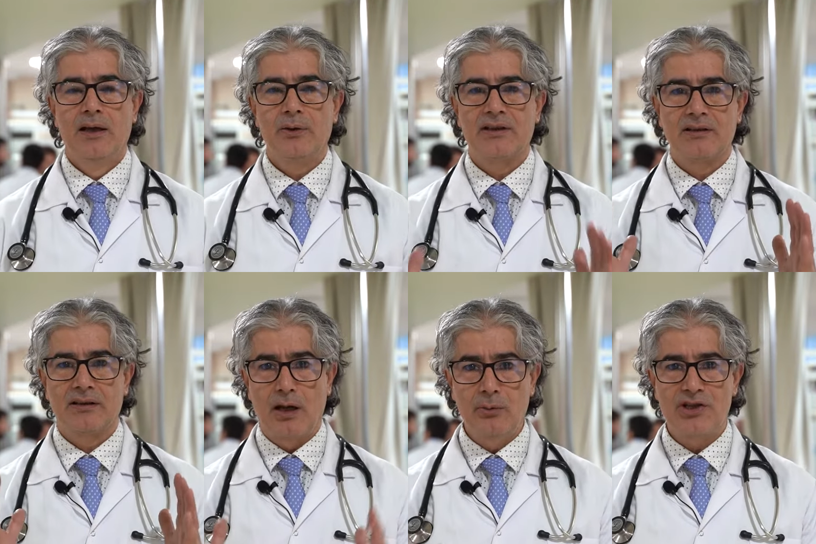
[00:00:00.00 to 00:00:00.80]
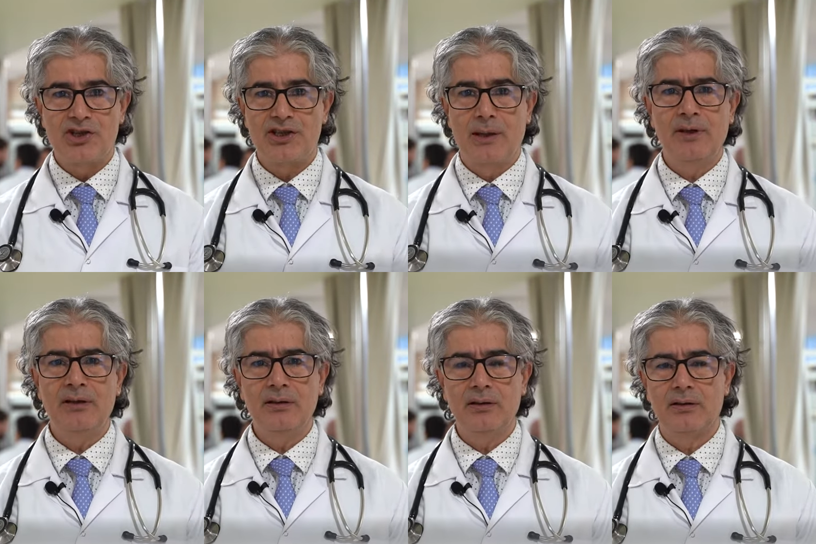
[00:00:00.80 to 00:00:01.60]
Evet, TAVI
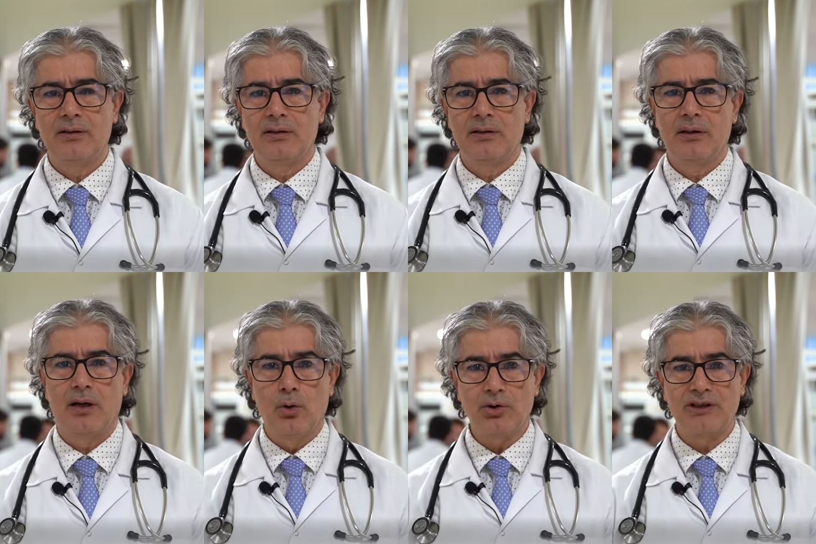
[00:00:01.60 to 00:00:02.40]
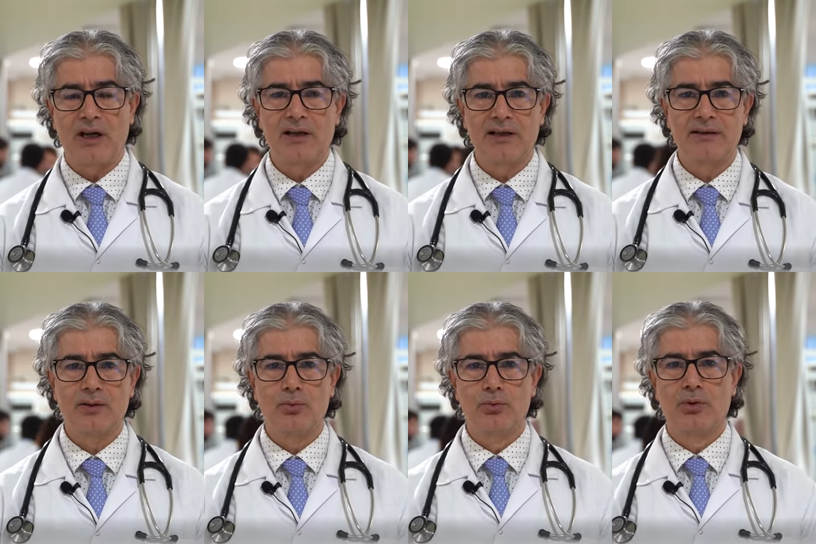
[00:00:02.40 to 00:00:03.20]
işlemi e, aort
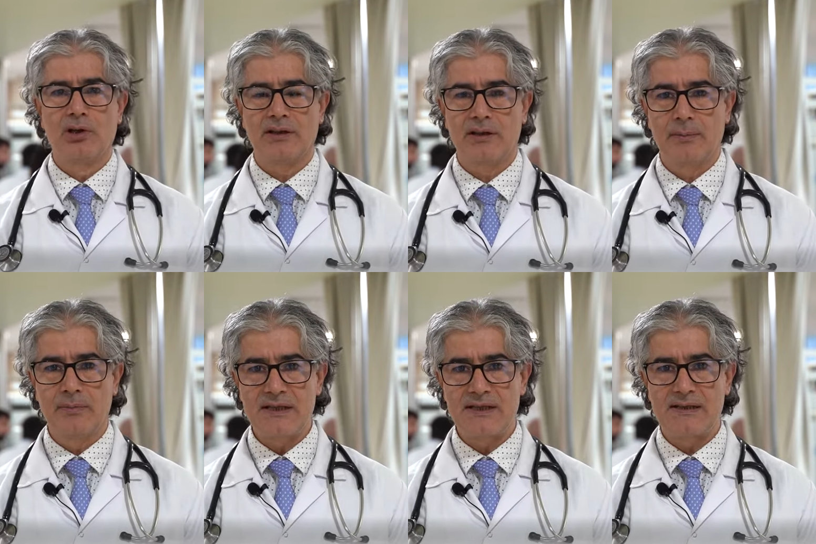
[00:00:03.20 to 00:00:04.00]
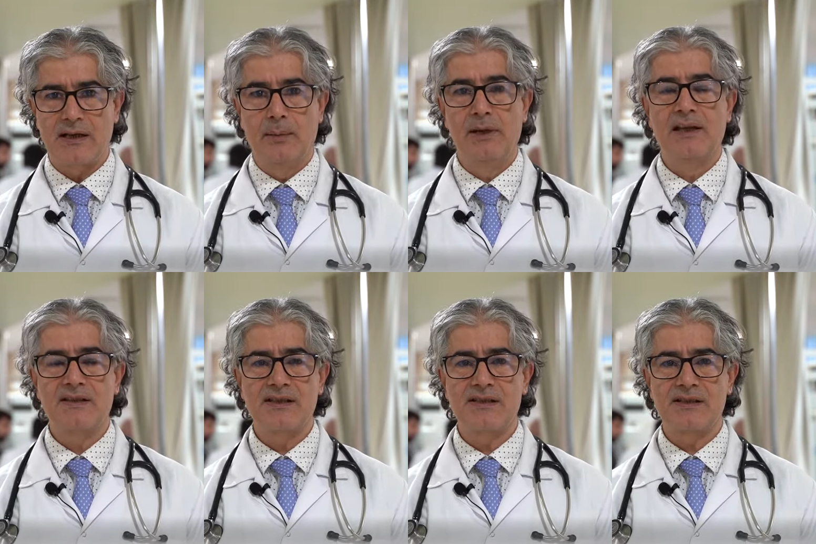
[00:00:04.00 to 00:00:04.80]
darlığında uyguladığımız
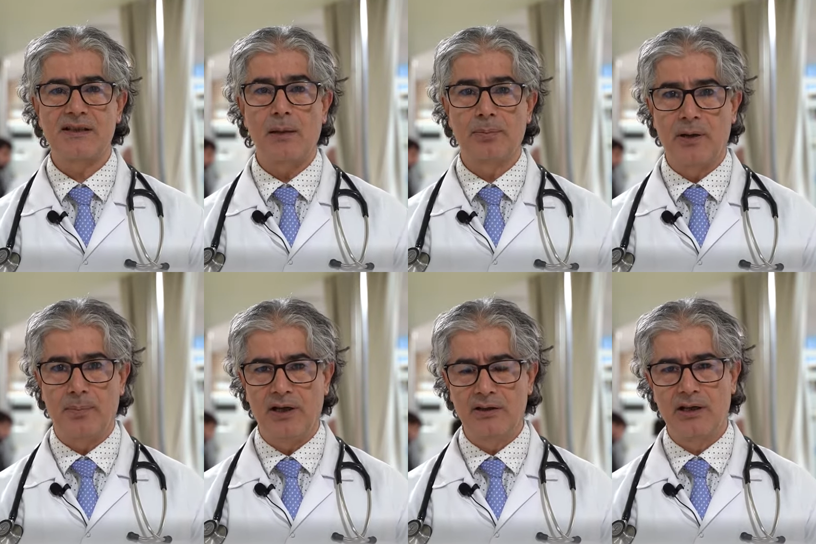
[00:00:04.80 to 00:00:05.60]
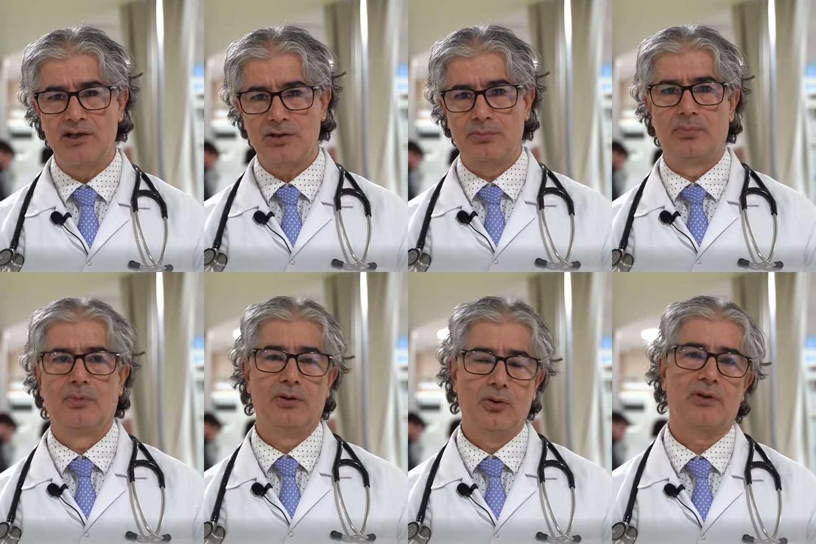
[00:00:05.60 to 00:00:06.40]
ameliyatsız kalp kapağı değişim
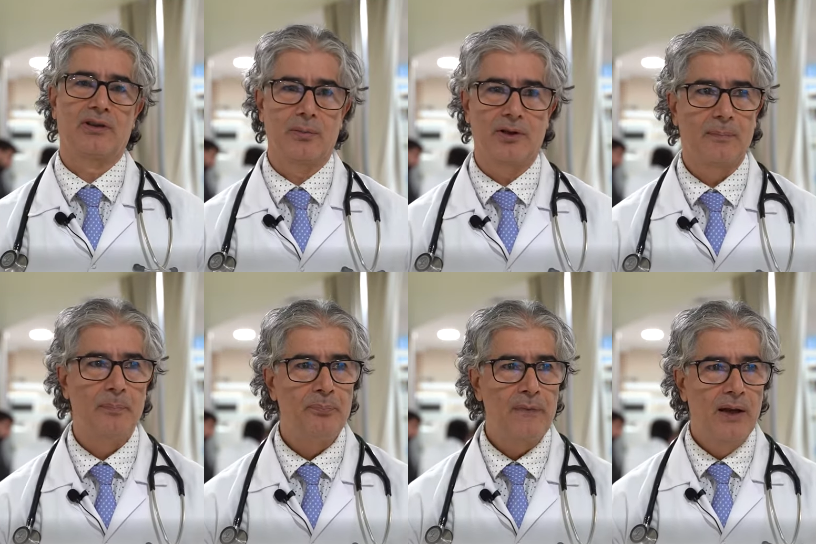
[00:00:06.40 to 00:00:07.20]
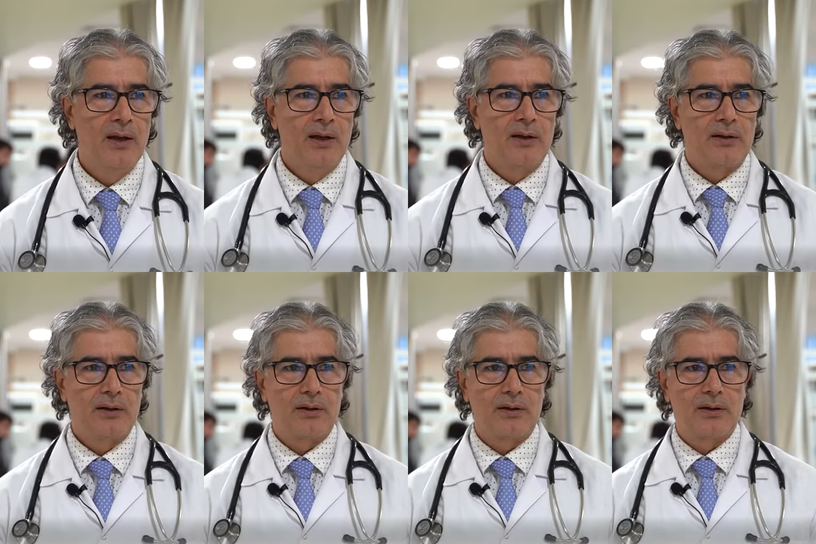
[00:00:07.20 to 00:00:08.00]
yöntemi. E,
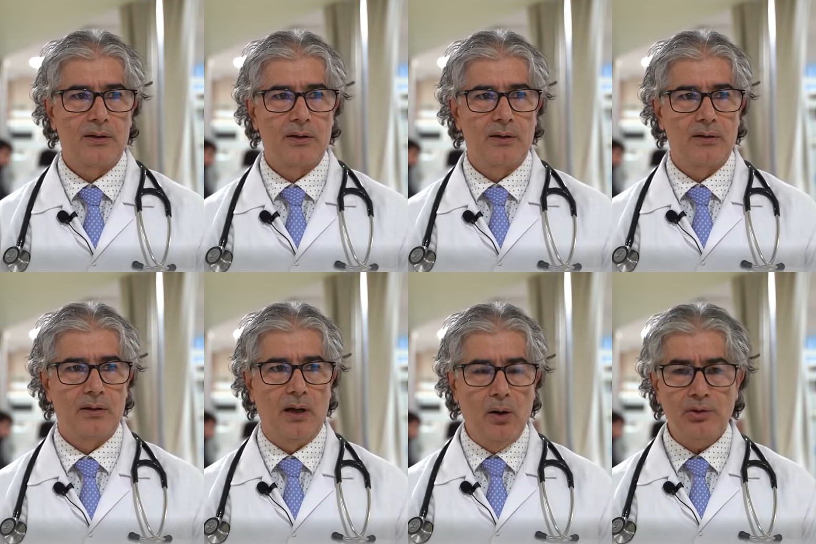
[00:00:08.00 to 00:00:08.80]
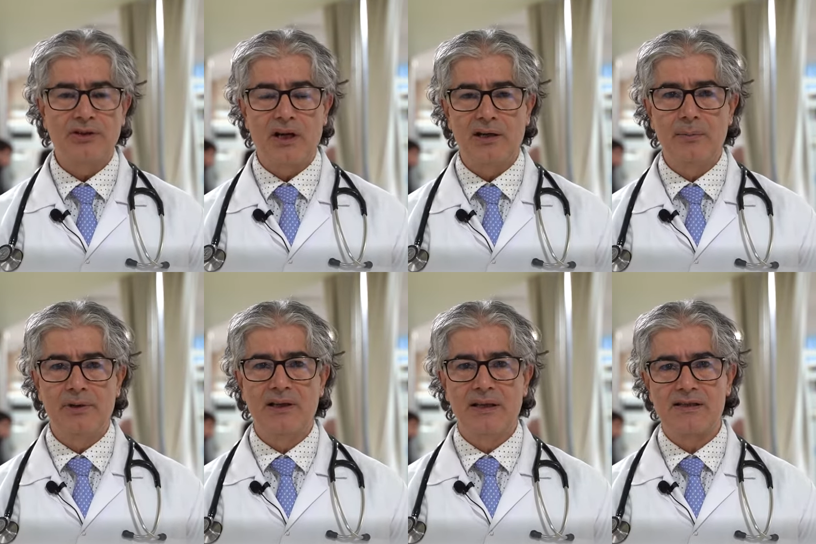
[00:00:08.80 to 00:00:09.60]
aort darlığı
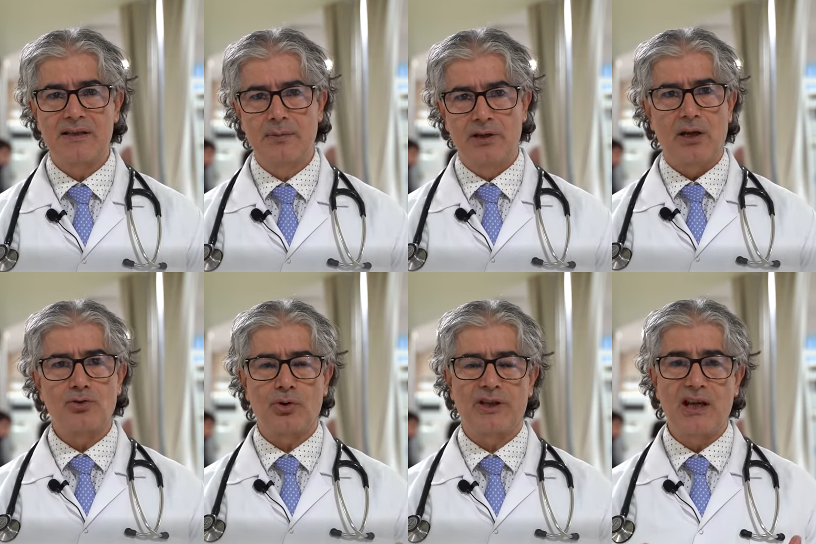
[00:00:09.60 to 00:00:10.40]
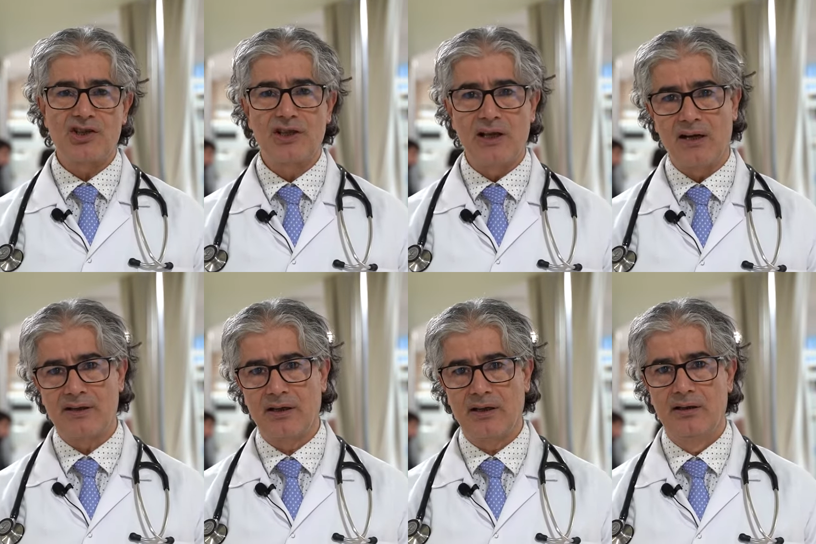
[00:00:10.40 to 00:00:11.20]
bildiğiniz gibi daha çok
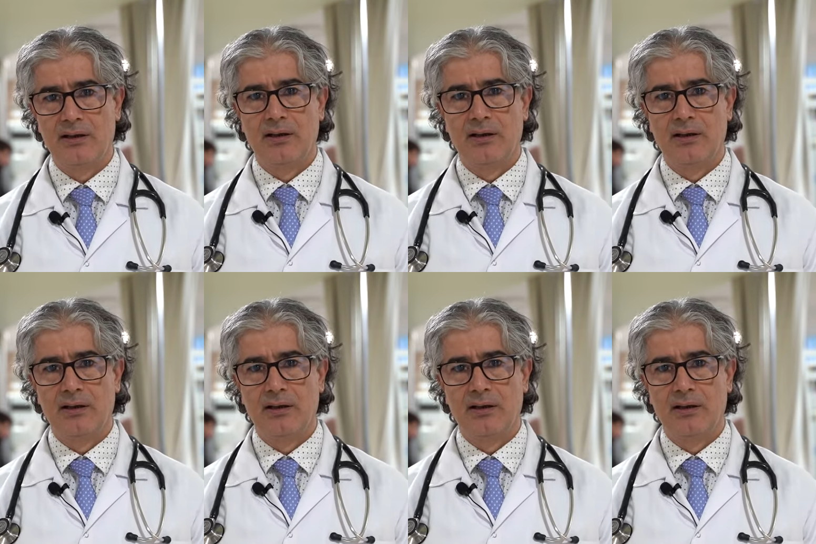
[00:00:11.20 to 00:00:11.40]
yaşlılarda